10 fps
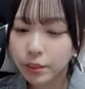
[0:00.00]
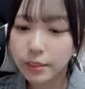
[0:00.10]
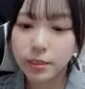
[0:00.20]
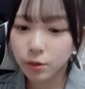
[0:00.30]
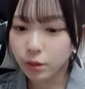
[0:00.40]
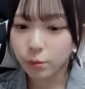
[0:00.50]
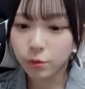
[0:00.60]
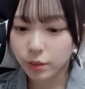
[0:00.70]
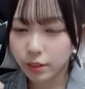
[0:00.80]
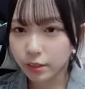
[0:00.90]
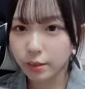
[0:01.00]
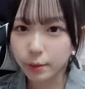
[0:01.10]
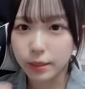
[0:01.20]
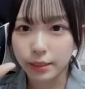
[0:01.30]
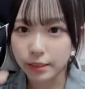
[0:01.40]
テチとかも手で食
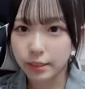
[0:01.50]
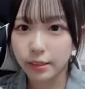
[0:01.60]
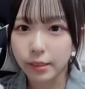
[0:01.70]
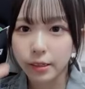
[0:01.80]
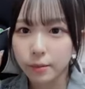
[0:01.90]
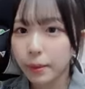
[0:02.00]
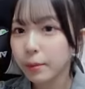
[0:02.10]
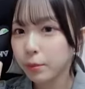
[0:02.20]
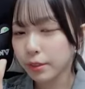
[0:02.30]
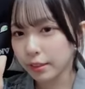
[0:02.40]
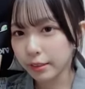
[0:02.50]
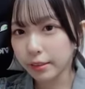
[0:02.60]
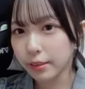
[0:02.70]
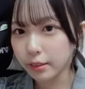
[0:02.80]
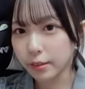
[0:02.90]
べないしパンも絶対
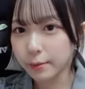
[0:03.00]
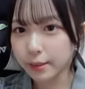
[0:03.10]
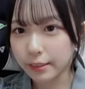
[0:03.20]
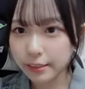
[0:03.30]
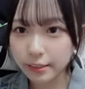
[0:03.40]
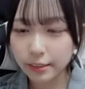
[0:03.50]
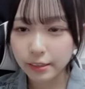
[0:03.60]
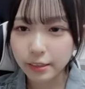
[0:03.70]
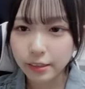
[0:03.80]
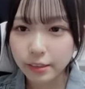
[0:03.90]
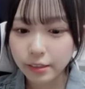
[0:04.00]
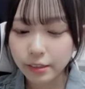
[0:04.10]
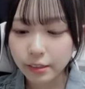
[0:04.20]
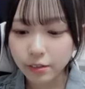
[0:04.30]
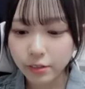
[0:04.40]
手で食べないし
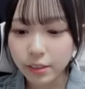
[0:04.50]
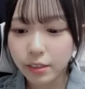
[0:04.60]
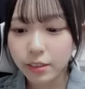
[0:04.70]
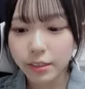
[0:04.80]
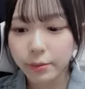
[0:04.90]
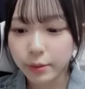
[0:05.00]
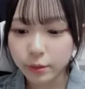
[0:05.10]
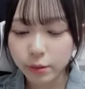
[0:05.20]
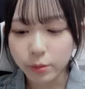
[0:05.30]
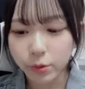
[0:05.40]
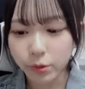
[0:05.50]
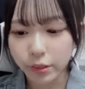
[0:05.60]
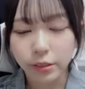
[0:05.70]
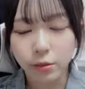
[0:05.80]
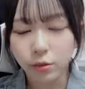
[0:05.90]
あの手で食べるもの
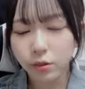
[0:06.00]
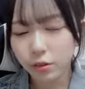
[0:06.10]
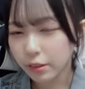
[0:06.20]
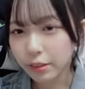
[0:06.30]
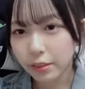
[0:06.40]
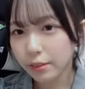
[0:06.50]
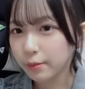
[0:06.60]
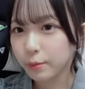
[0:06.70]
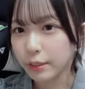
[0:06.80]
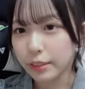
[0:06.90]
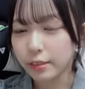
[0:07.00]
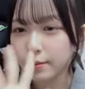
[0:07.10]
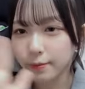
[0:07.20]
が本当に無理